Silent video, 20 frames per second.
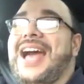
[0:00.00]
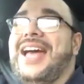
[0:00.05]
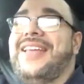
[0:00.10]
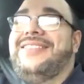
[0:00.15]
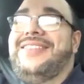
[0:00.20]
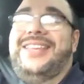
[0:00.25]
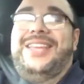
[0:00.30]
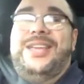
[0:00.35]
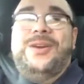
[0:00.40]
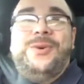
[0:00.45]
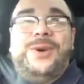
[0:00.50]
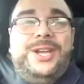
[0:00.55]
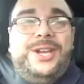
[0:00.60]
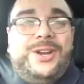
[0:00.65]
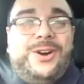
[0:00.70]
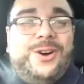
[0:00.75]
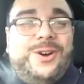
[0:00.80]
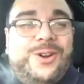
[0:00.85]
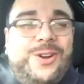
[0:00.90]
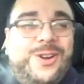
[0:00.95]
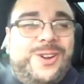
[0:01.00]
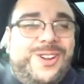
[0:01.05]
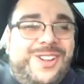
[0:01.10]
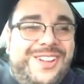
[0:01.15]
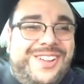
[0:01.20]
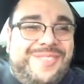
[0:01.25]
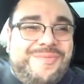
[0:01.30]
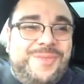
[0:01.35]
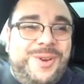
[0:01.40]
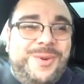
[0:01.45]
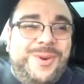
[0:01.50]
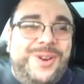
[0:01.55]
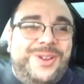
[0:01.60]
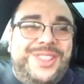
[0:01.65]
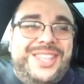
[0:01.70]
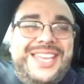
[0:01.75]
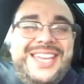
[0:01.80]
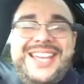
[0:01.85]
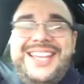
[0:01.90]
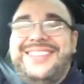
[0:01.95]
Así que bueno, muy
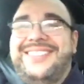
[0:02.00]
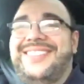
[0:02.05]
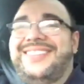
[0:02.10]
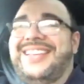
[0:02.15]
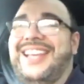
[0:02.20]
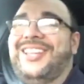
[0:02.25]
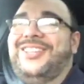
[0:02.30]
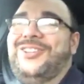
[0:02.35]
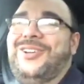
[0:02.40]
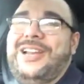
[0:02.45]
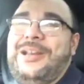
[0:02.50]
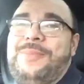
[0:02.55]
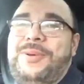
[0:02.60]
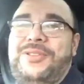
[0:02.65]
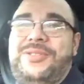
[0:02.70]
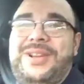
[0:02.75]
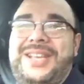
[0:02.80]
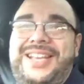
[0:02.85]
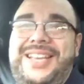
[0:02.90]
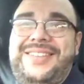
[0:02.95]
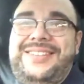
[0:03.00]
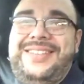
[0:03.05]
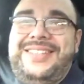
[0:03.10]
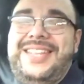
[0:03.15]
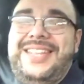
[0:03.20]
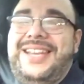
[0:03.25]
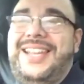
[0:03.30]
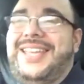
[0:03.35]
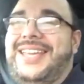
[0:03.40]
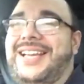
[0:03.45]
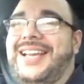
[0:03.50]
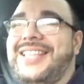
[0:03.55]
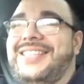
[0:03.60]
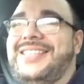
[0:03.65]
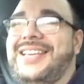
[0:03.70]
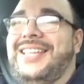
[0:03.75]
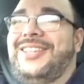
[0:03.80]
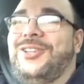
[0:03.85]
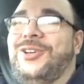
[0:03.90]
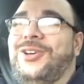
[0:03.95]
buenos días a todas las personas que se están ahí
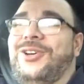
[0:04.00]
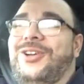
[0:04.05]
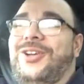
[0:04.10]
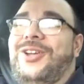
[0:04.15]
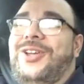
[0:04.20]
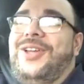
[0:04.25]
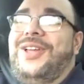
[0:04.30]
enganchando.